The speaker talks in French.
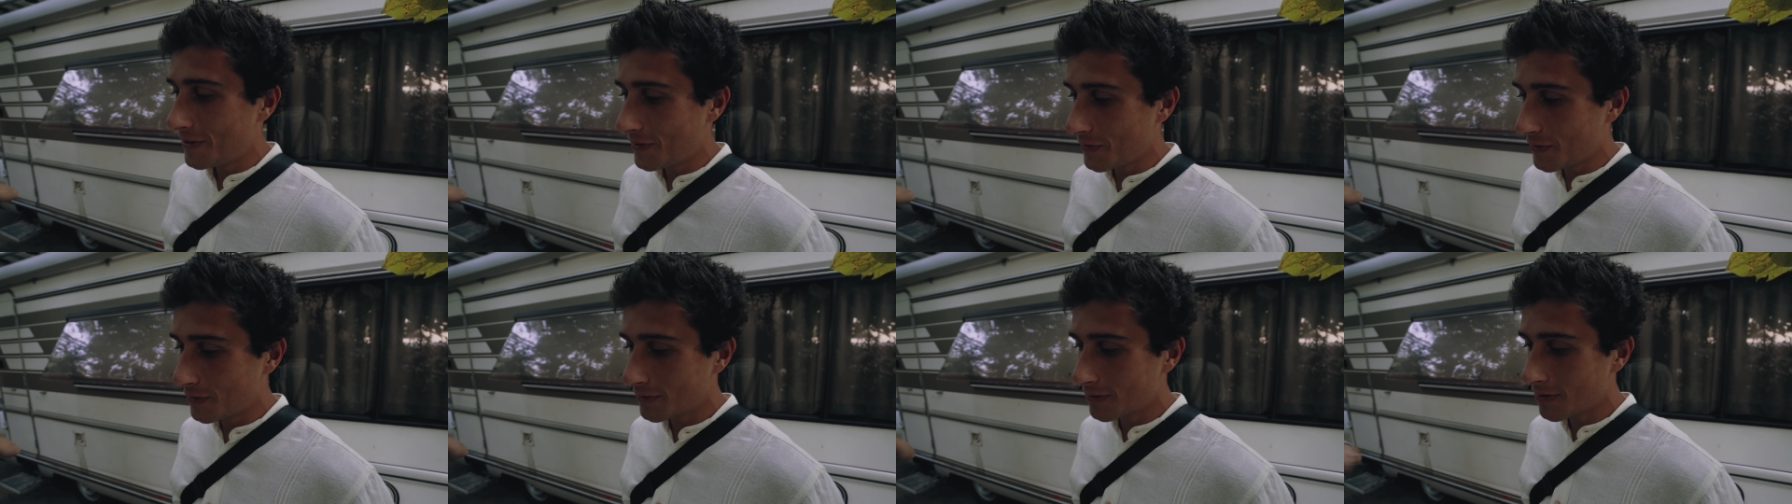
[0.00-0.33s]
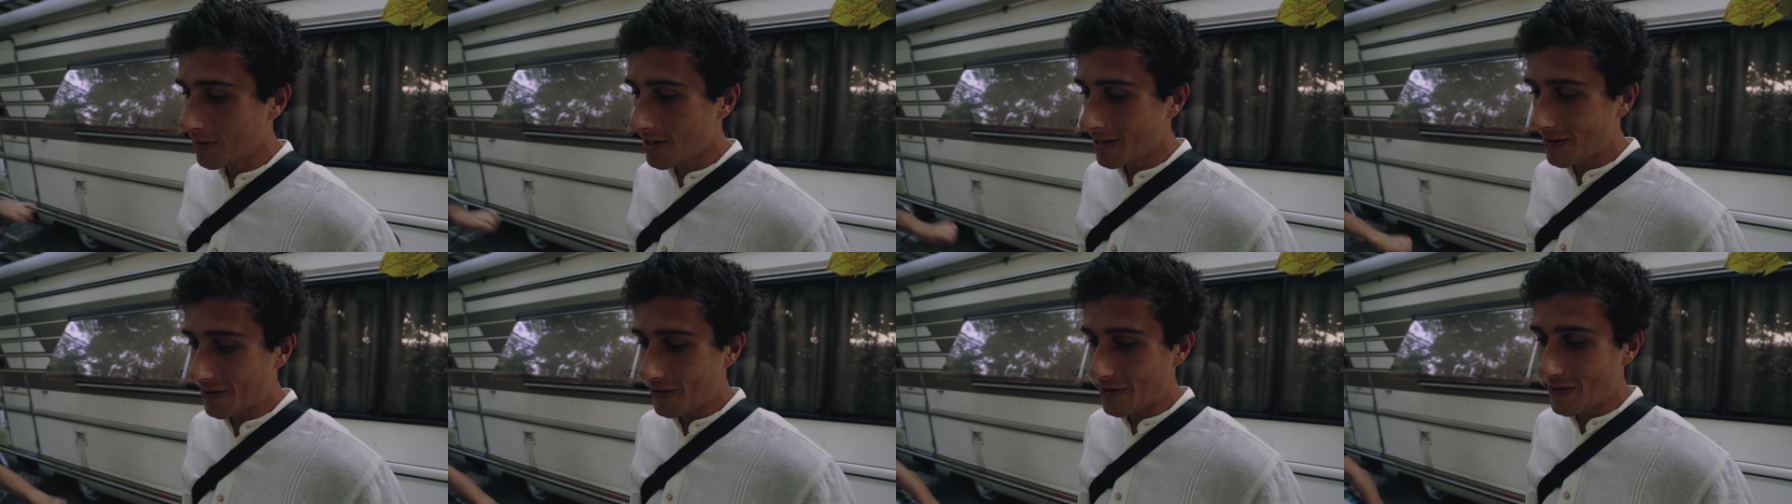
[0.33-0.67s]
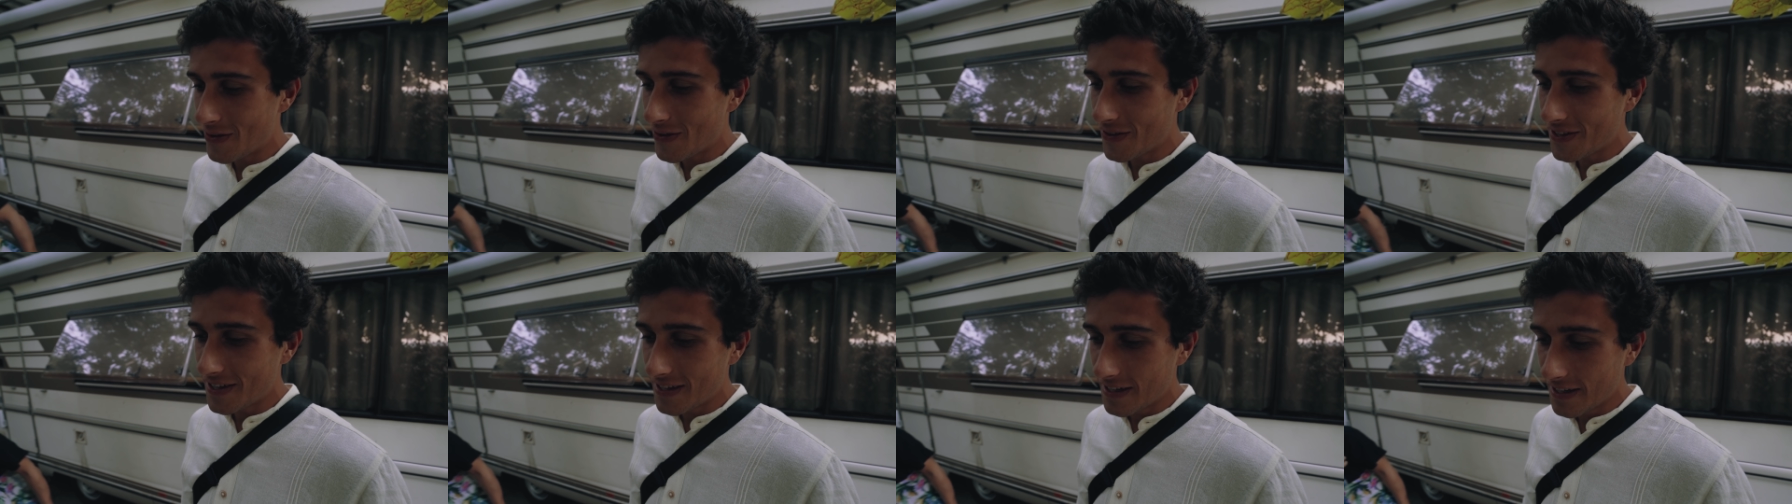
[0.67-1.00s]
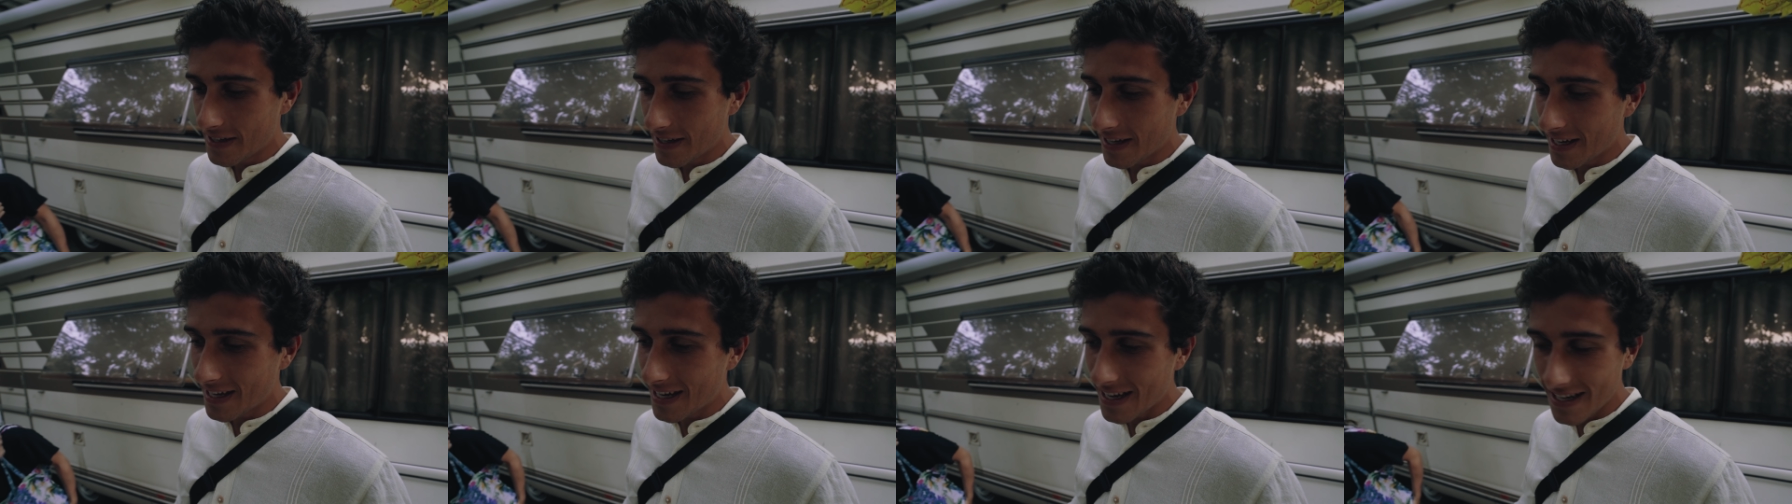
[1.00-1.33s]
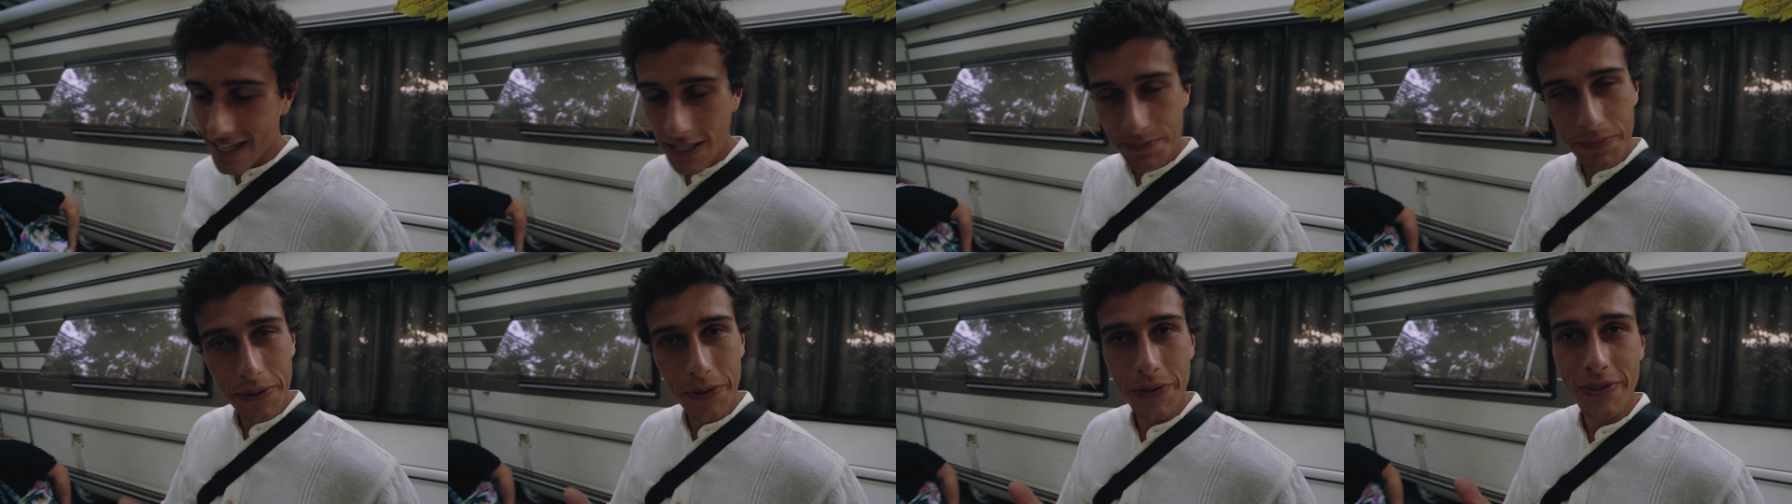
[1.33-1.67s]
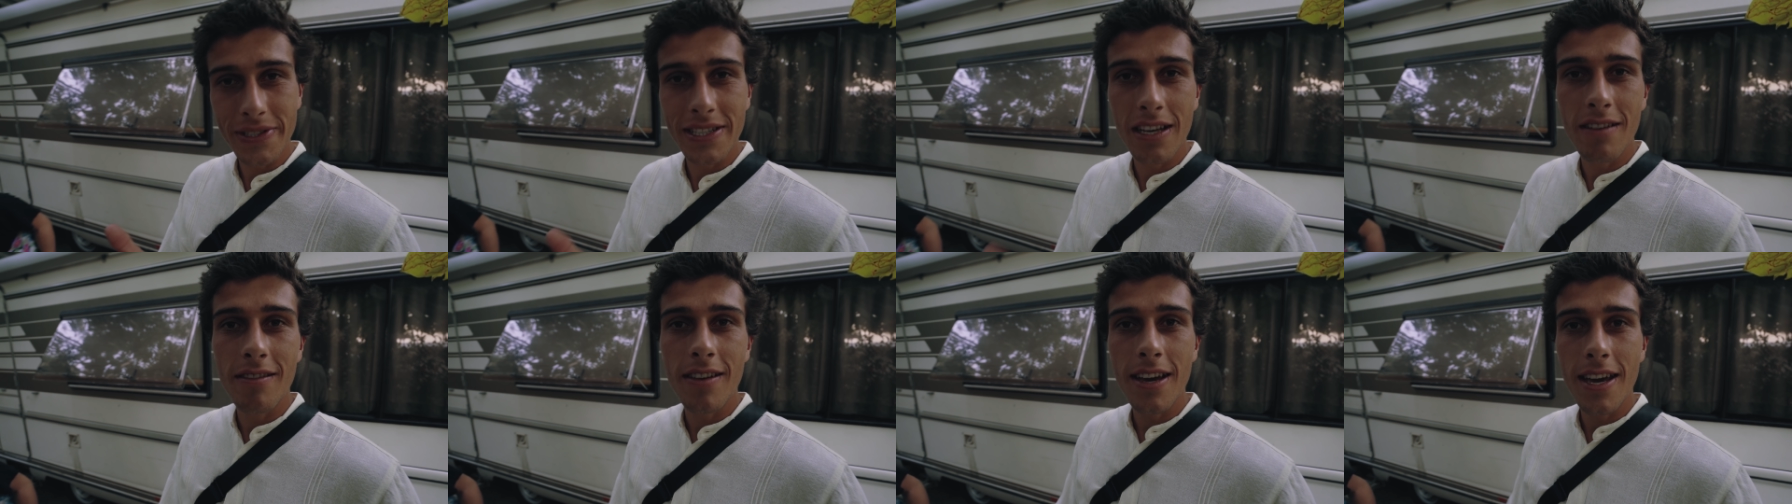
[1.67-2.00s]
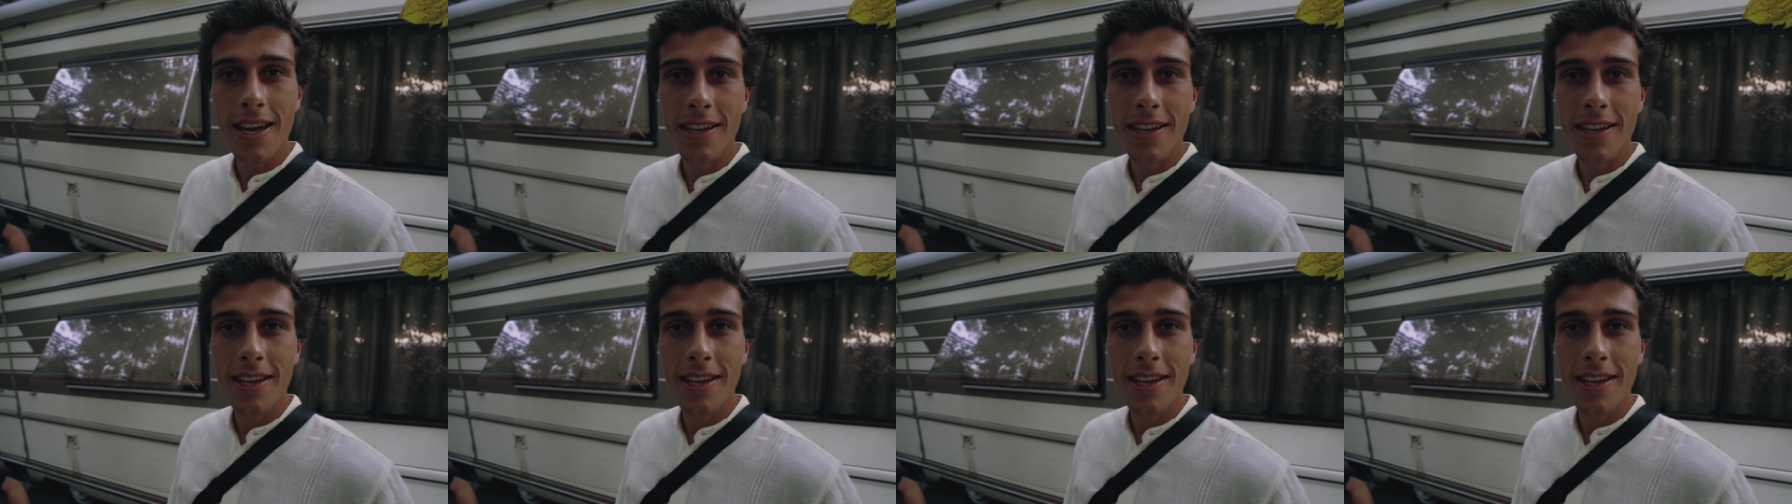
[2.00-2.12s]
de voir euh, quelle expérience ça va